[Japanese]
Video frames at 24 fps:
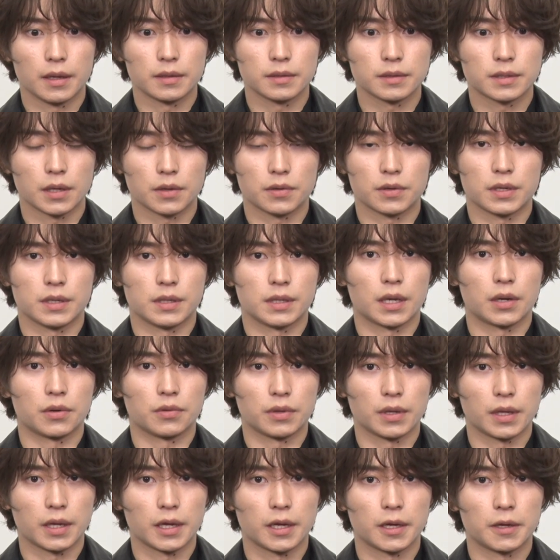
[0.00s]
作品なの
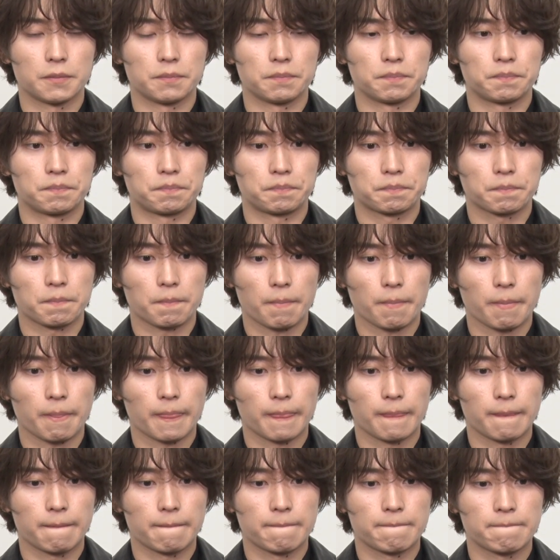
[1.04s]
で
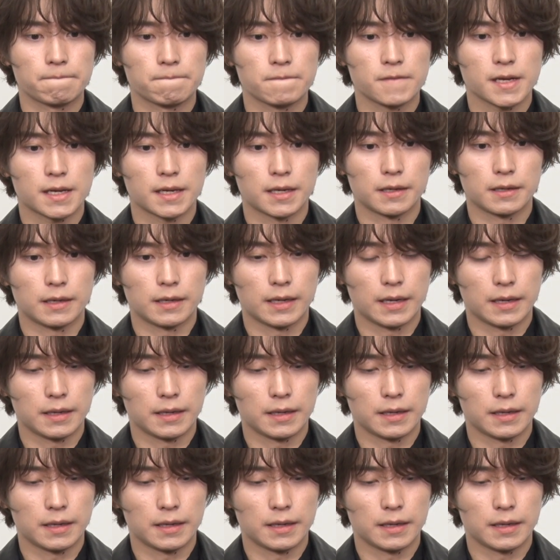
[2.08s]
なんか